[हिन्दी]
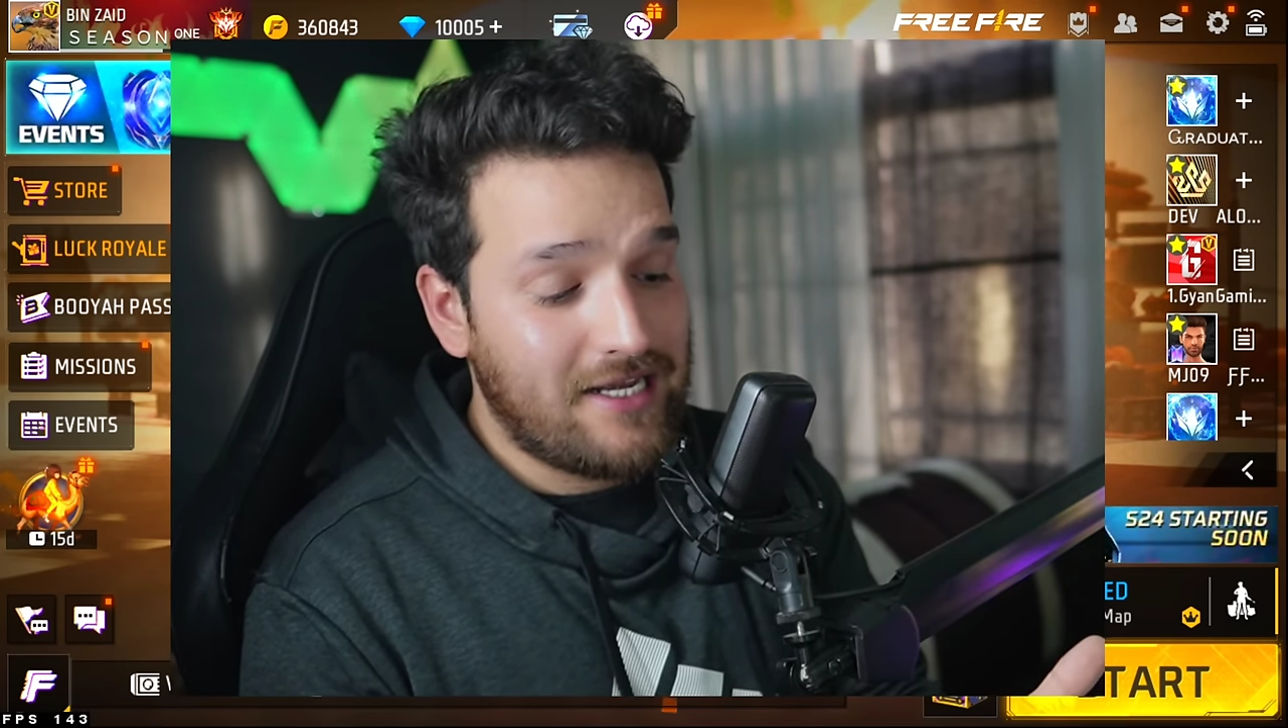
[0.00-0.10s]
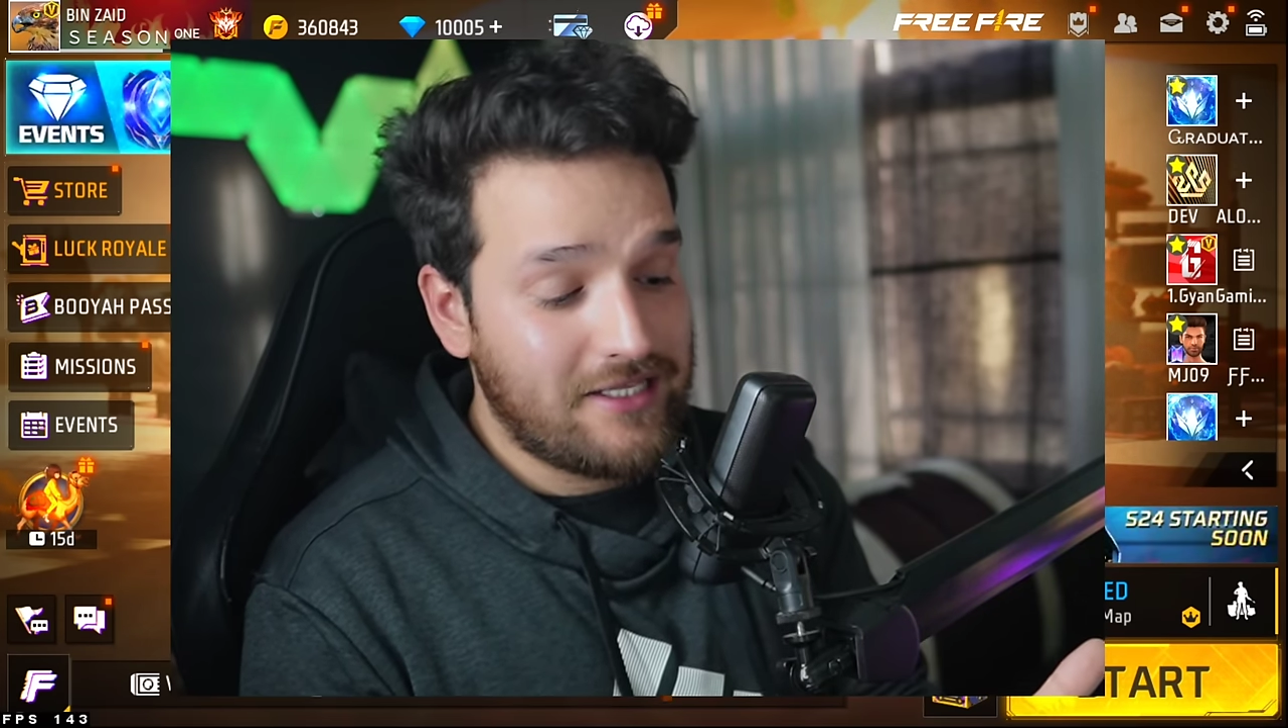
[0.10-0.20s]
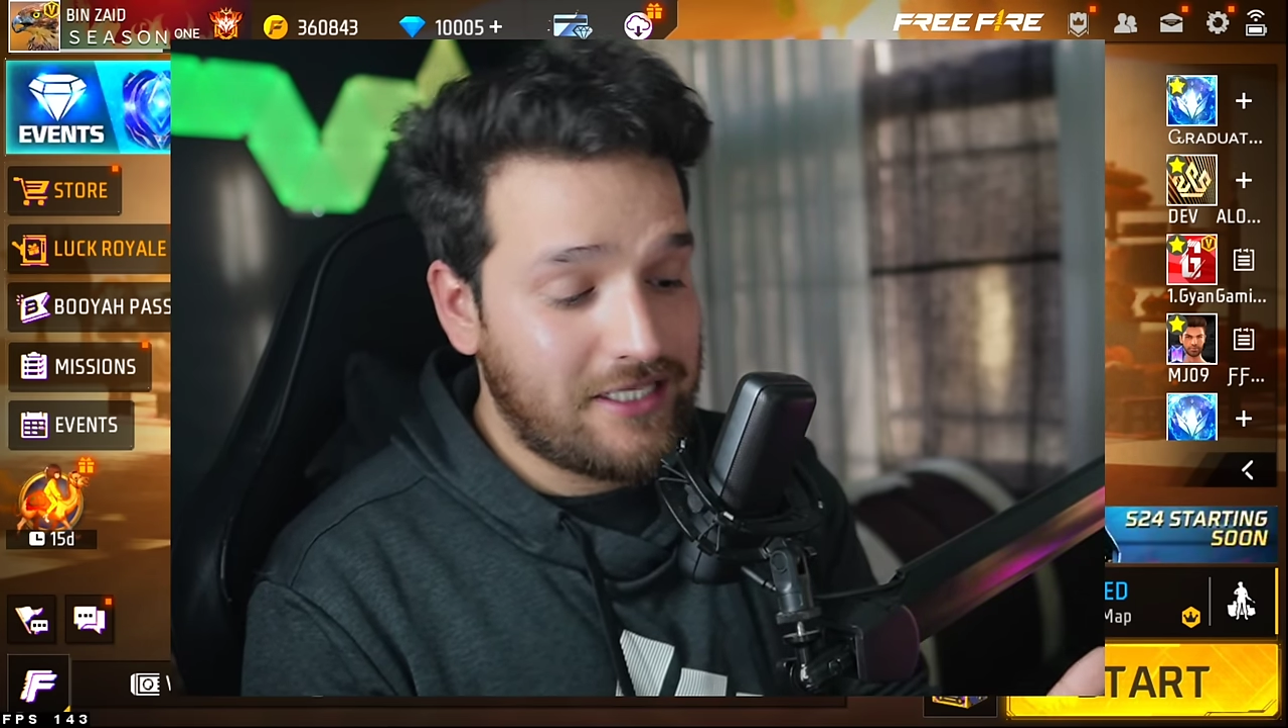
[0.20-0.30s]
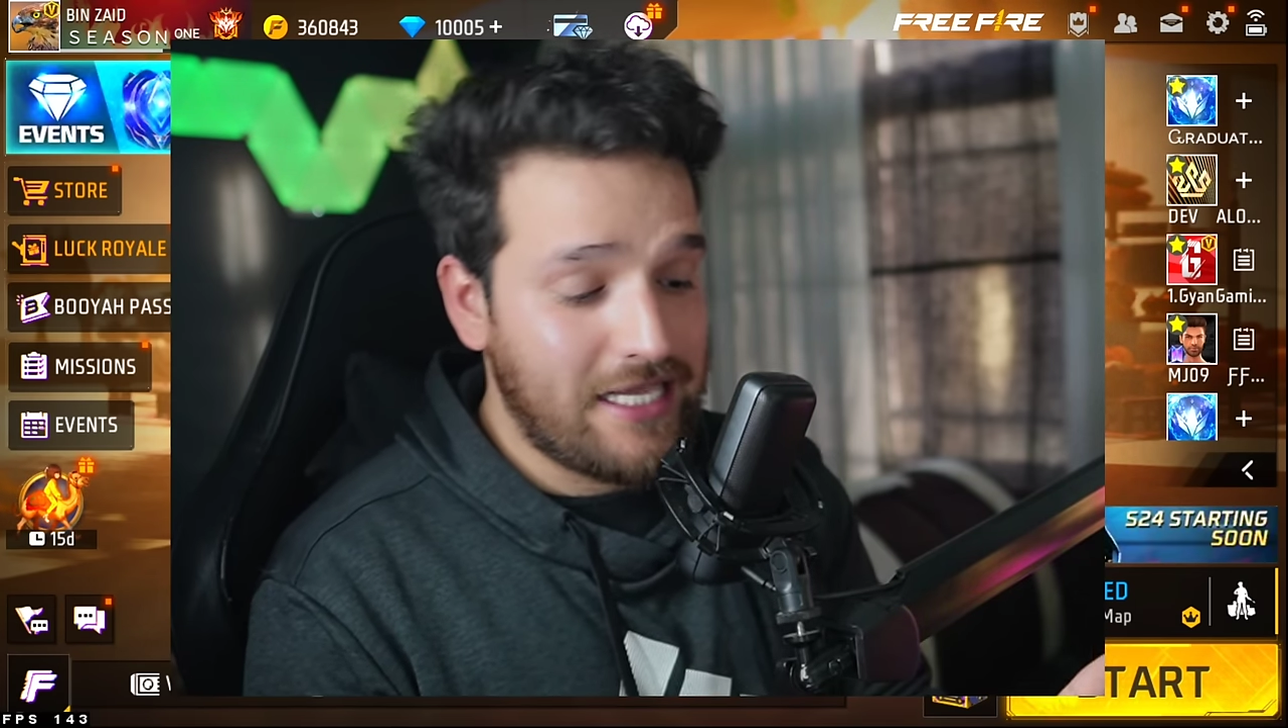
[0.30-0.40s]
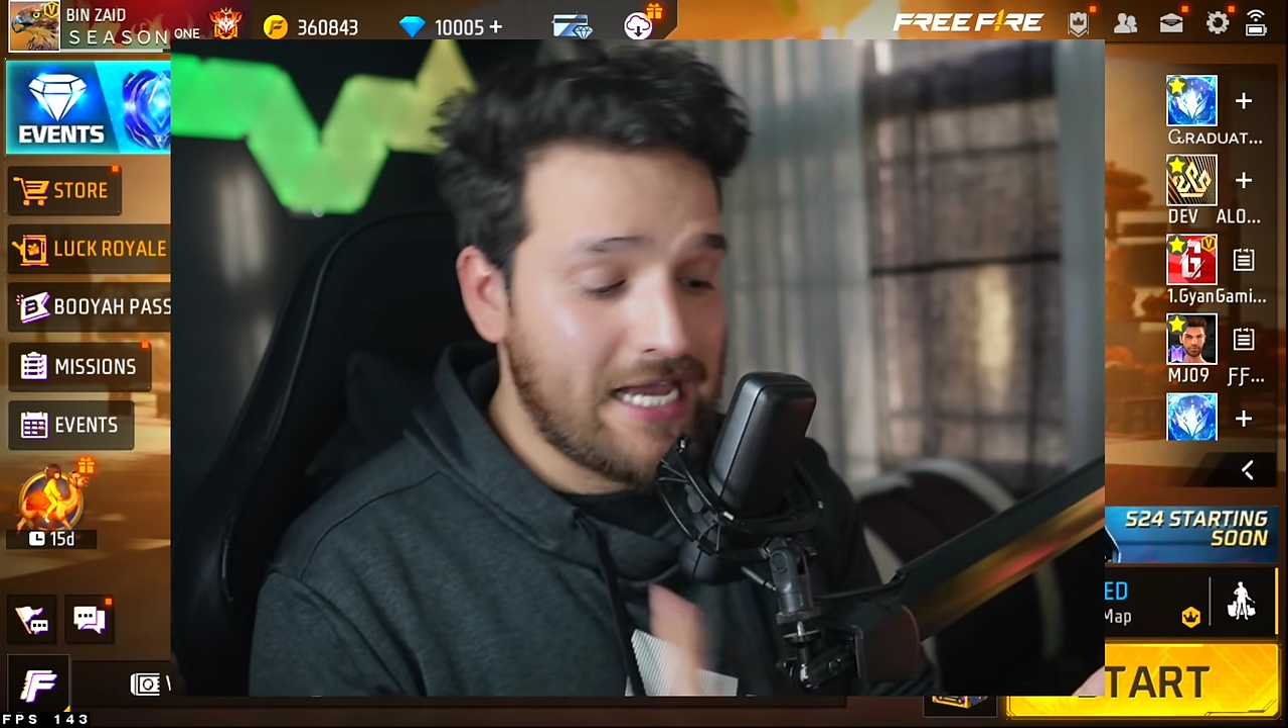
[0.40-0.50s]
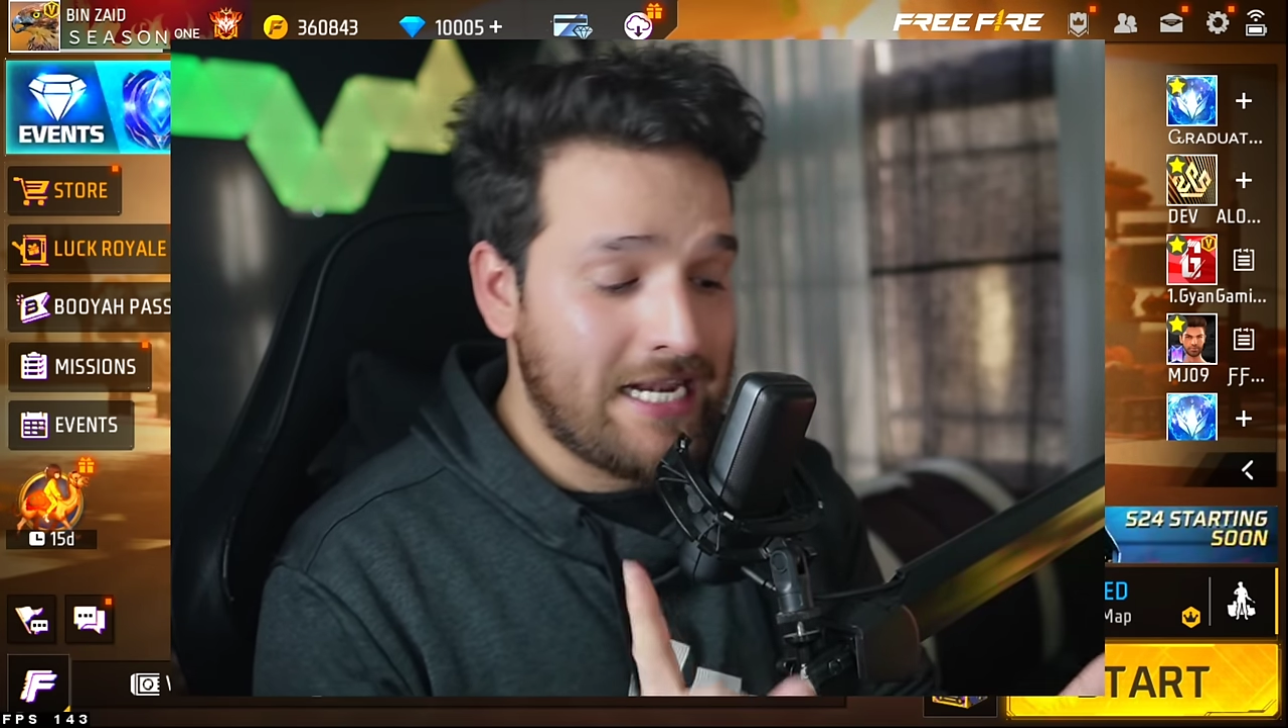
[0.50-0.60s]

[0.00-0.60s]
गलत किया